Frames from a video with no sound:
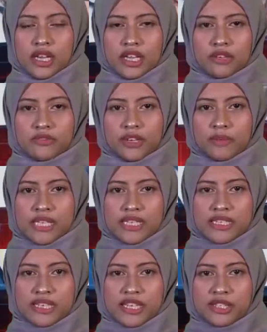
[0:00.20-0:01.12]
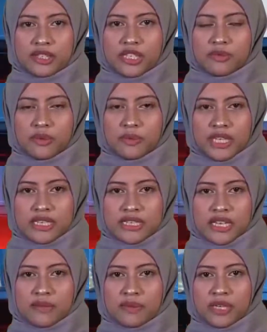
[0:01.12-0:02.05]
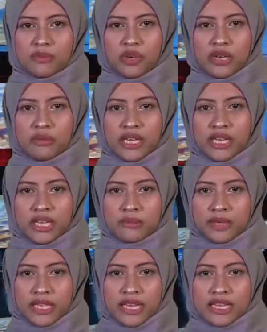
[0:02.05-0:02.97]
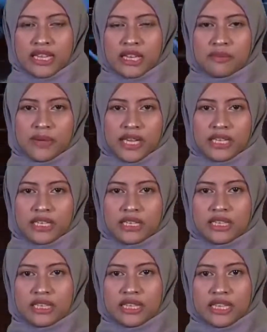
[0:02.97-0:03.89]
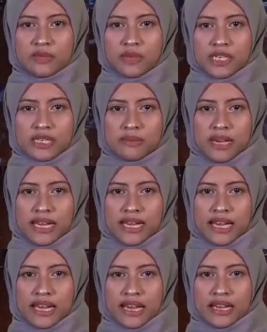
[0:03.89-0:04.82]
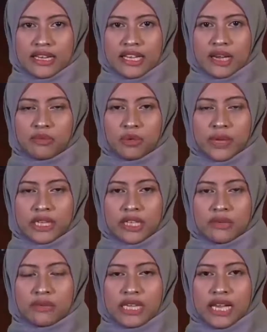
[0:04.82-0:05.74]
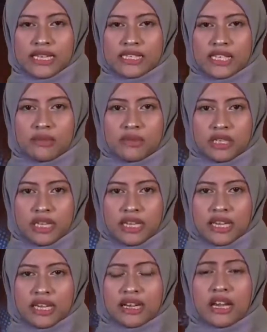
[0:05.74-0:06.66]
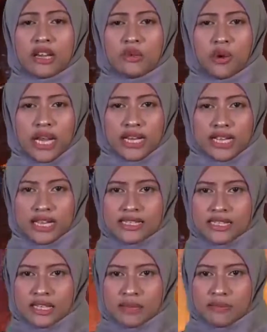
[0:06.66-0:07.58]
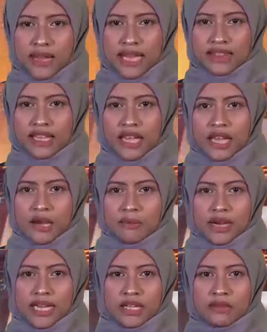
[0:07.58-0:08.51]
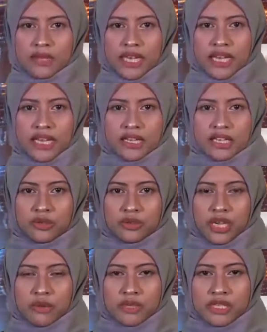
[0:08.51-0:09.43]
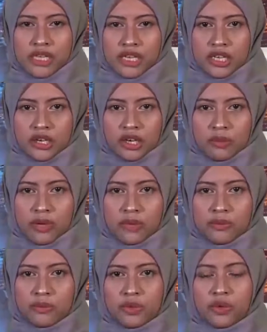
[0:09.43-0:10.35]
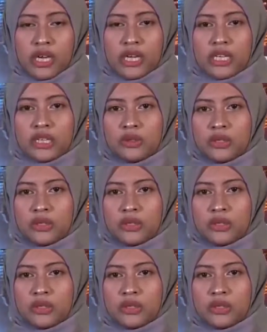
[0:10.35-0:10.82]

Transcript: Informasi selanjutnya pemirsa, penemuan mayat pria tanpa identitas bersimbah darah di Kabupaten Bekasi menggegerkan warga setempat. Mayat pria yang diduga menjadi korban pembunuhan itu